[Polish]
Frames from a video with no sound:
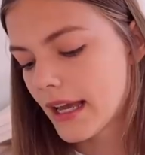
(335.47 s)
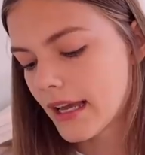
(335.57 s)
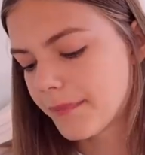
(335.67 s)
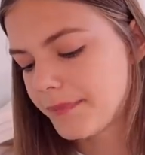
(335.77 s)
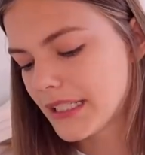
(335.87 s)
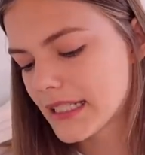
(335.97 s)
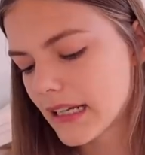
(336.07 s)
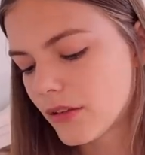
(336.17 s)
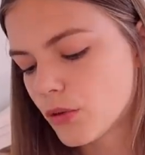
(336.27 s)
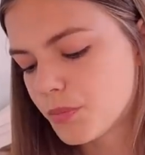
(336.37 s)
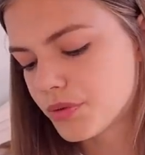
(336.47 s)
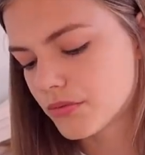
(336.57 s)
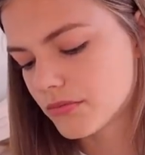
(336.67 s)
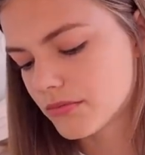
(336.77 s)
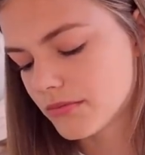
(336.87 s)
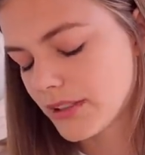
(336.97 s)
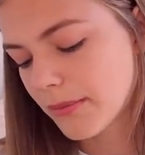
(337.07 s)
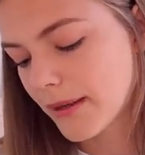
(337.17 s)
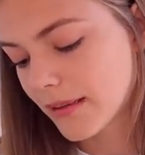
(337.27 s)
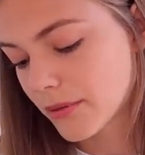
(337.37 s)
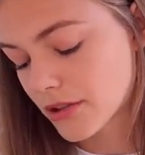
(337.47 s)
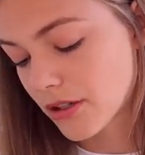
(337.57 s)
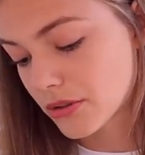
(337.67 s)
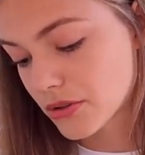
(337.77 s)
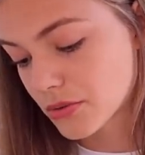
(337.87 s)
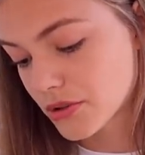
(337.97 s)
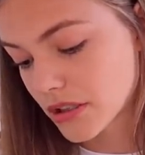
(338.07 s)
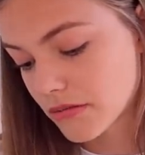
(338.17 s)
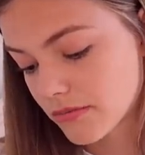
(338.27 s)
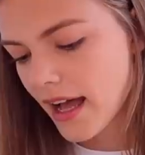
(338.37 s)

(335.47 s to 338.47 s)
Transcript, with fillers: E, Pixalub nie pamiętam do czego to służy.